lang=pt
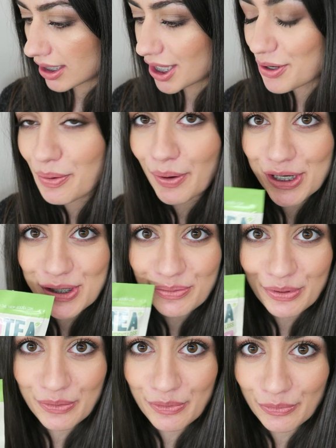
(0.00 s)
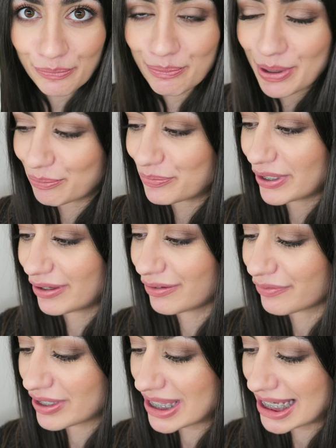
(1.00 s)
e eu acho que vou mesmo ter que
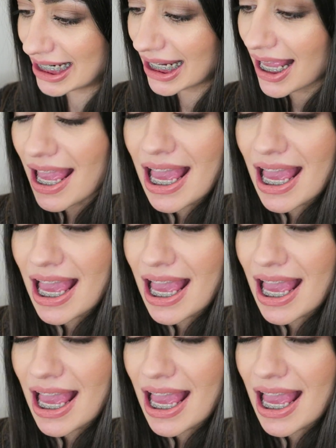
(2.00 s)
fazer,